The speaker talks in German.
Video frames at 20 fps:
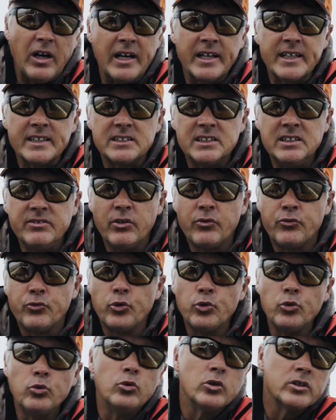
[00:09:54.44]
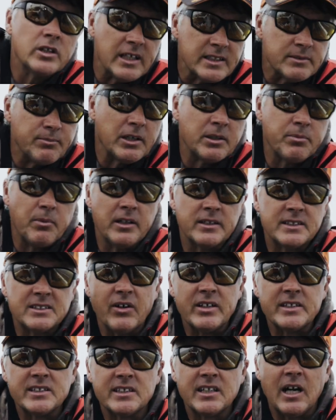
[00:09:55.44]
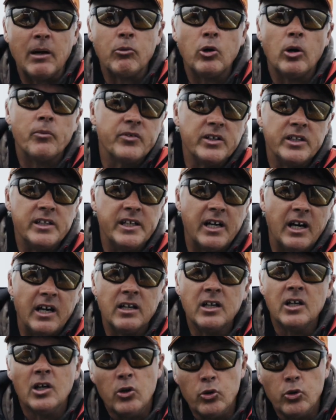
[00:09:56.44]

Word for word: aggressive Führung und da ist manchmal ein 20 Gramm Kopf ideal.